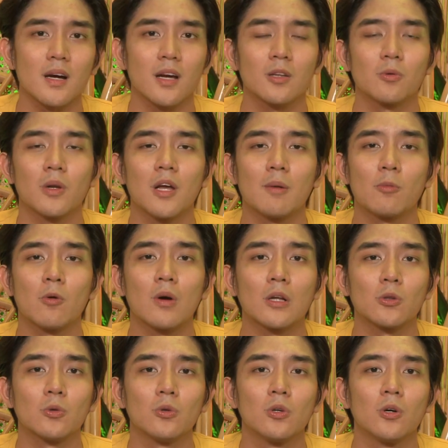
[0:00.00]
kahit wala pong
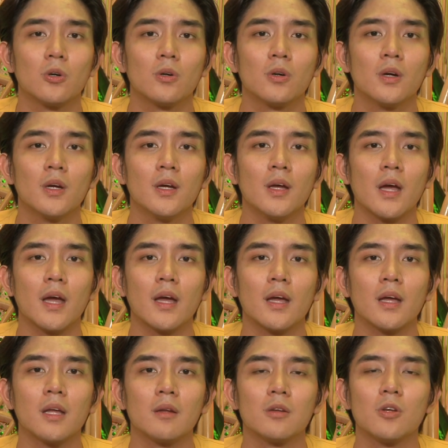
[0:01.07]
katulong.
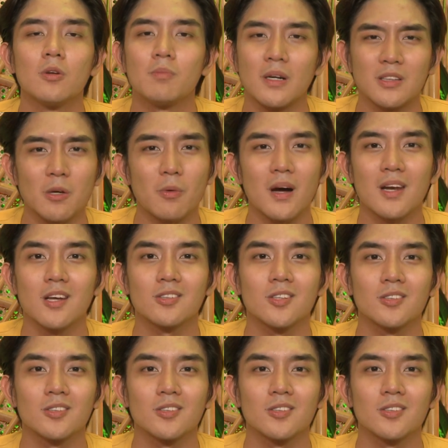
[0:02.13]
And yun, magtiwala sa